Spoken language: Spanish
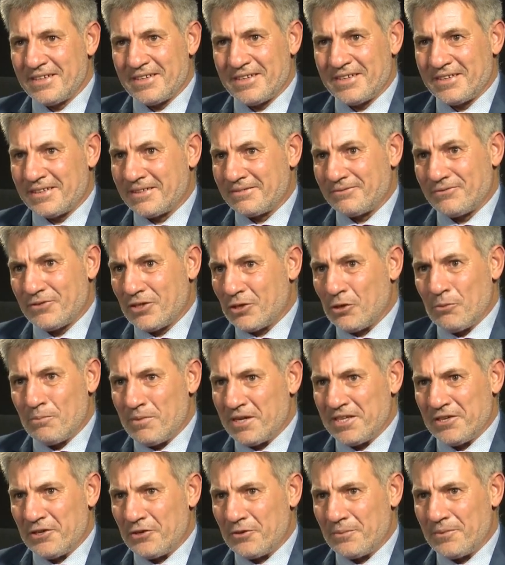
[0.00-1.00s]
eh, fue
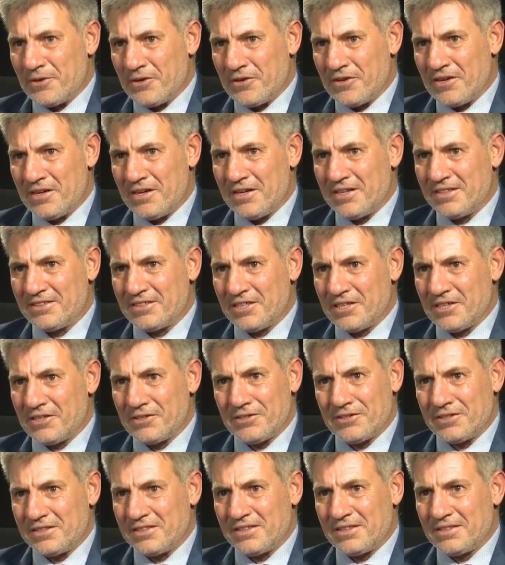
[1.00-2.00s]
compañero mío del
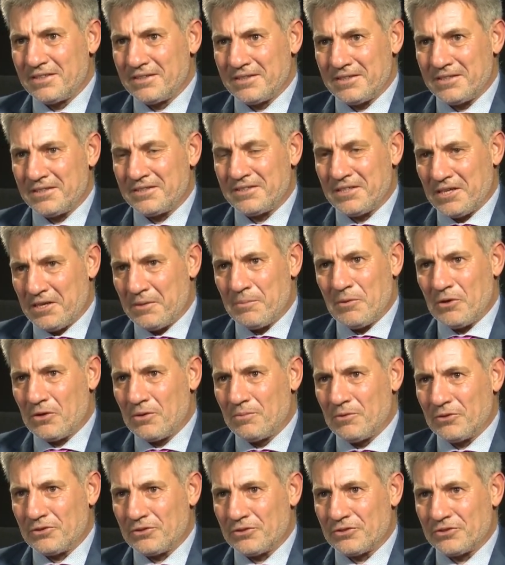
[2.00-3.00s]
liceo y, seguimos
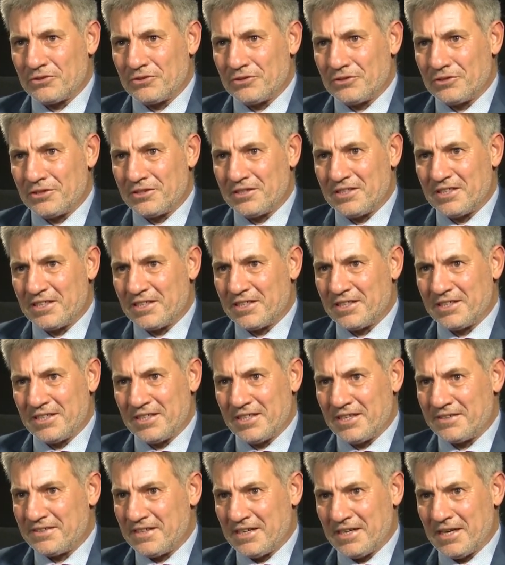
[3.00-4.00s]
como socios desde
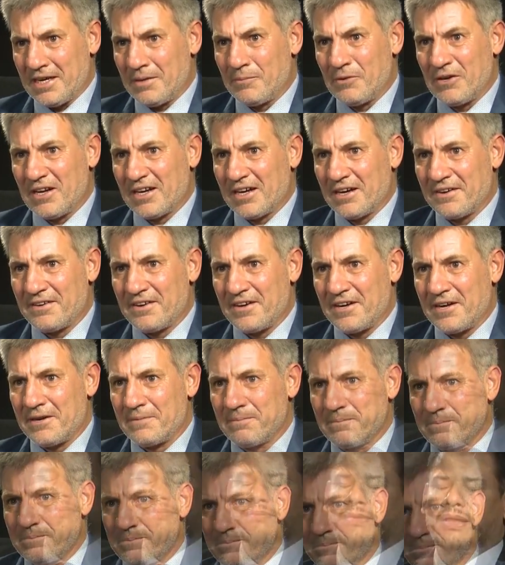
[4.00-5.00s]
que arrancamos la carrera.
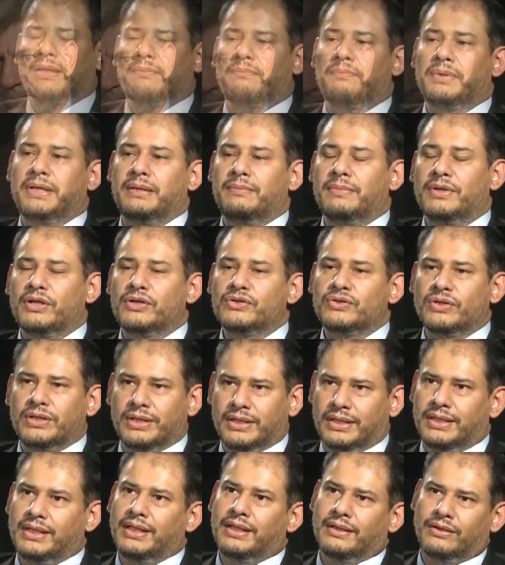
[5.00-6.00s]
Primero yo
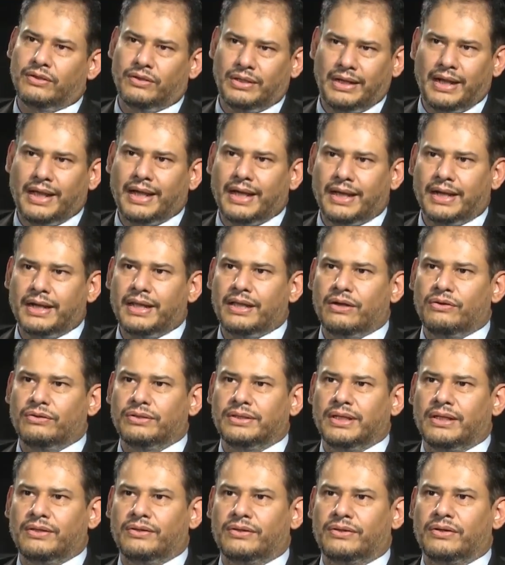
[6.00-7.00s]
elegí la carrera de
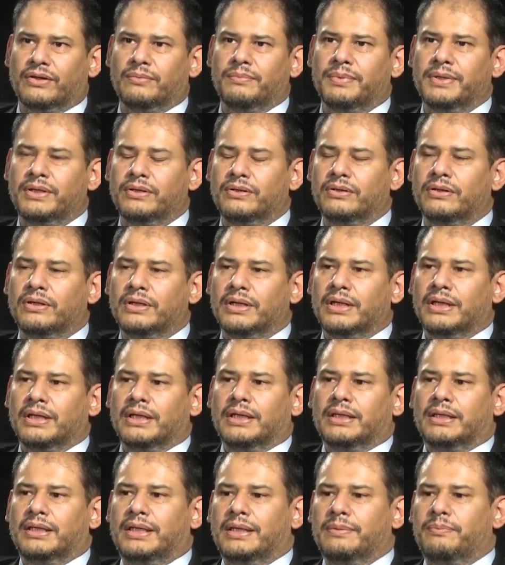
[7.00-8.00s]
contador, pero
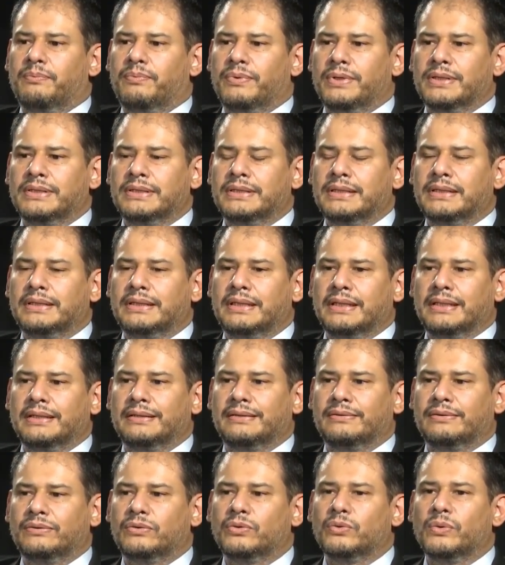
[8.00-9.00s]
después
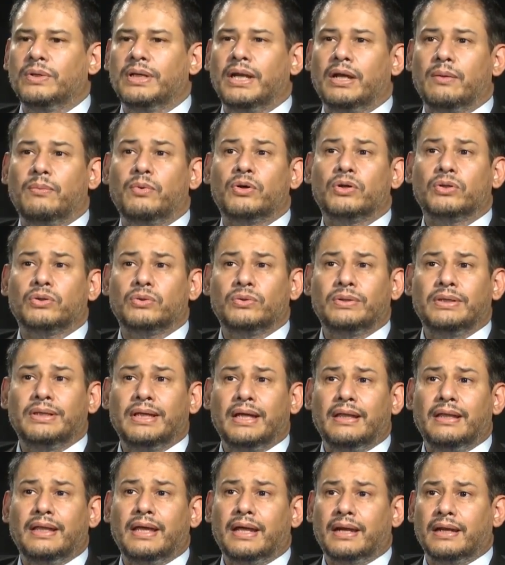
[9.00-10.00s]
este, tuve la
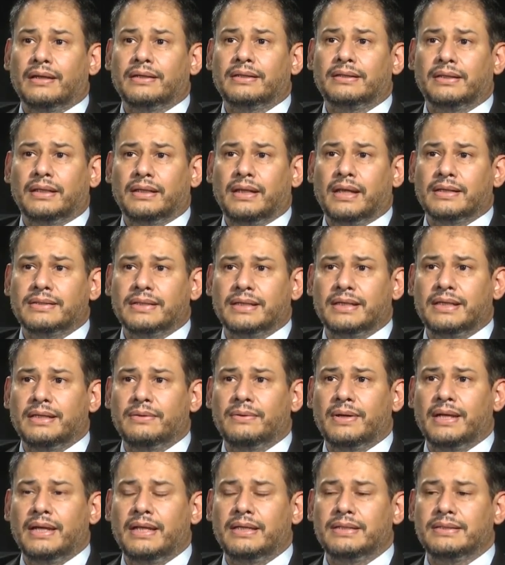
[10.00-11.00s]
oportunidad de dar eh, las
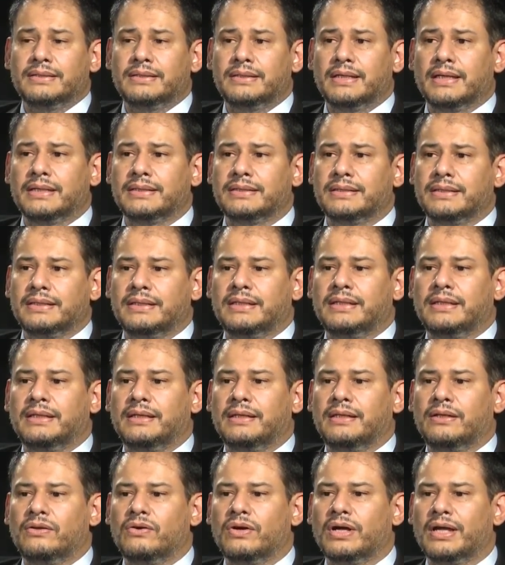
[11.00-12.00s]
equivalencias
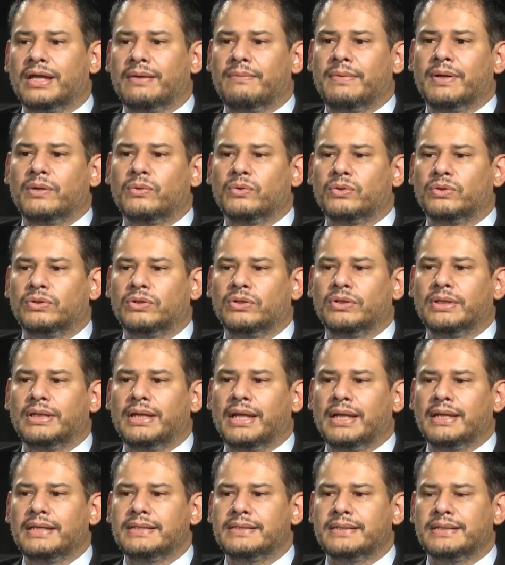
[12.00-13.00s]
y lo que me gustó
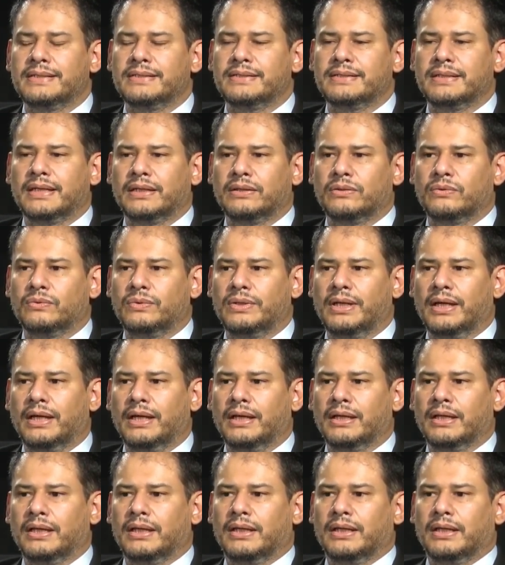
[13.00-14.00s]
de la
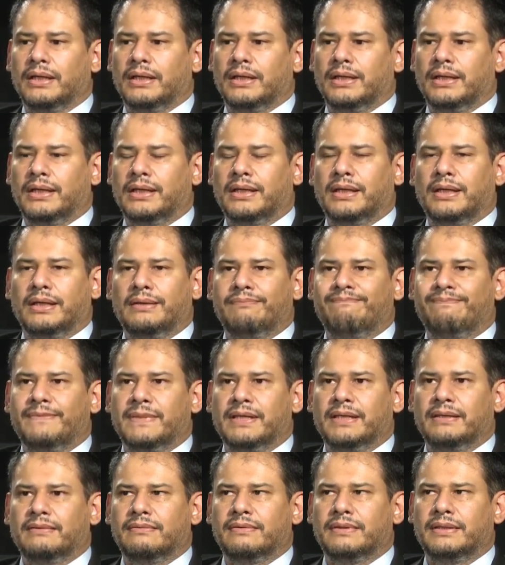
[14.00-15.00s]
licenciatura es que
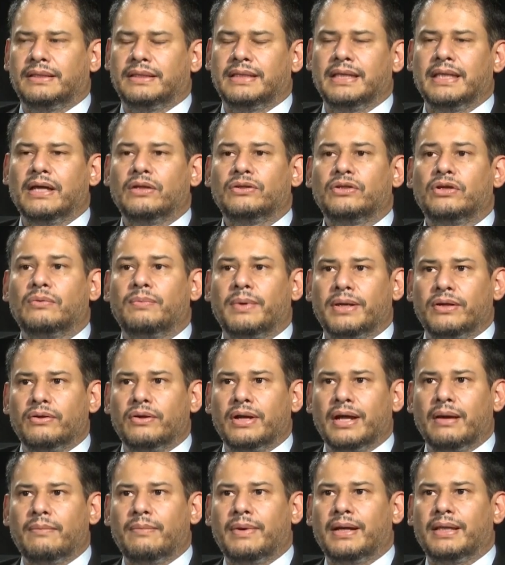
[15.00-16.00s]
te da otro
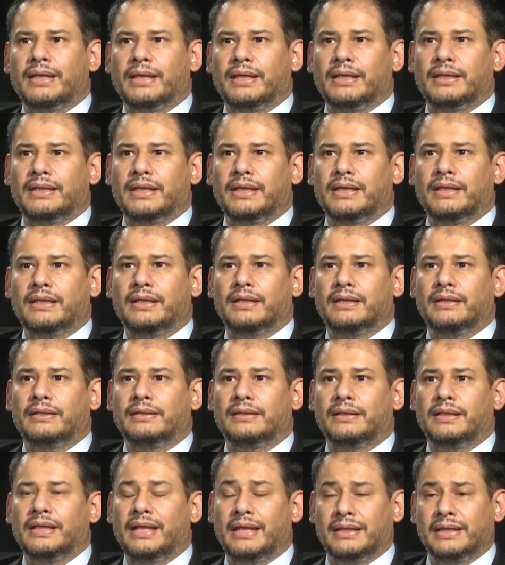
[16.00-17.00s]
panorama
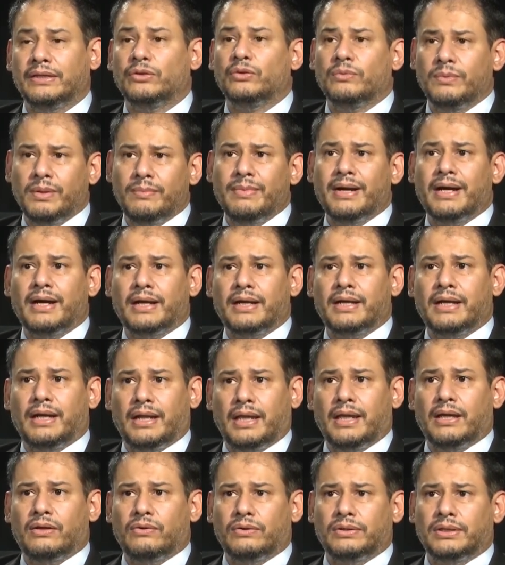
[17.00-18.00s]
de, tu misma carrera,
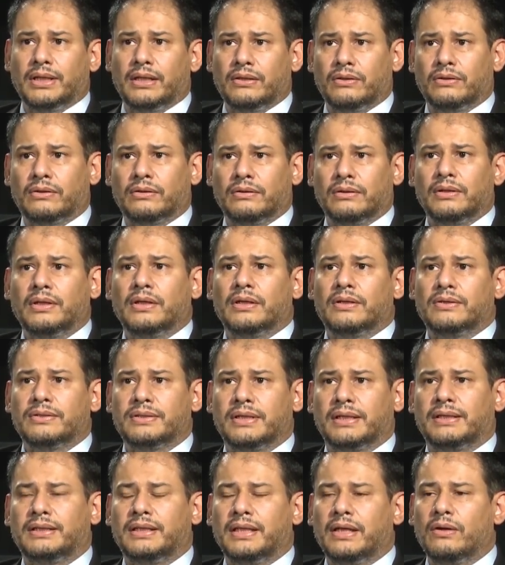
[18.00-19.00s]
la de contador. O
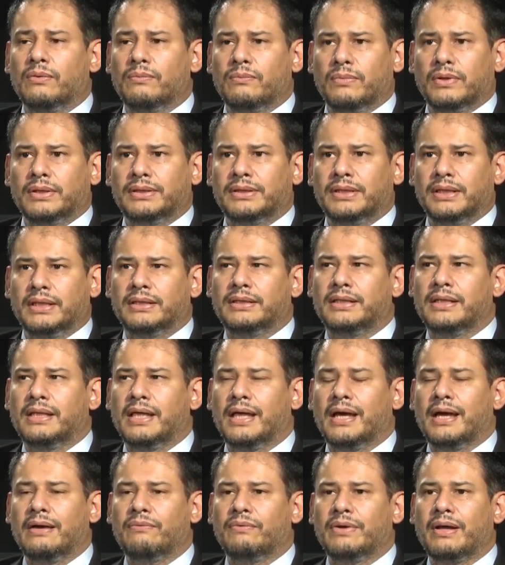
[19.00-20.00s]
sea, te da
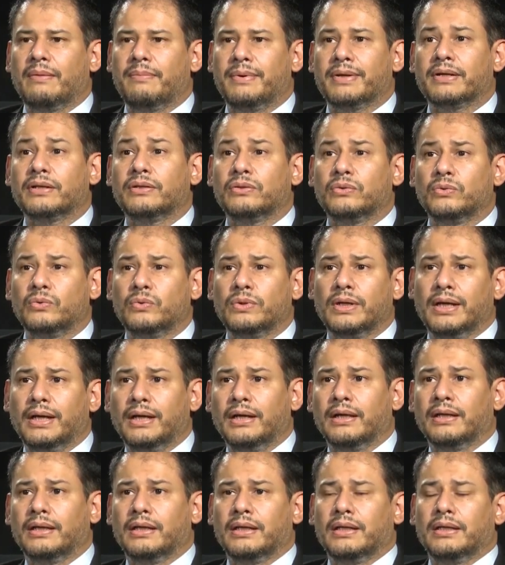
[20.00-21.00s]
este, una
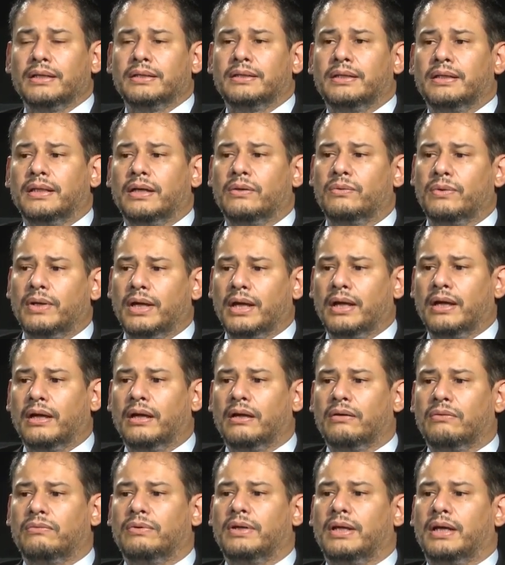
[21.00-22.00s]
apertura te da
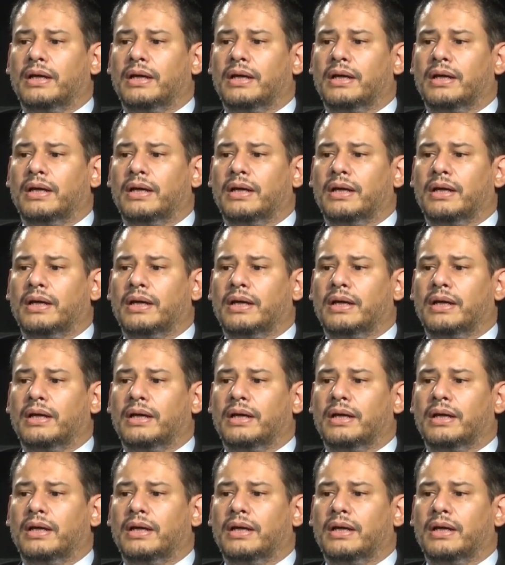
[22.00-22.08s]
una,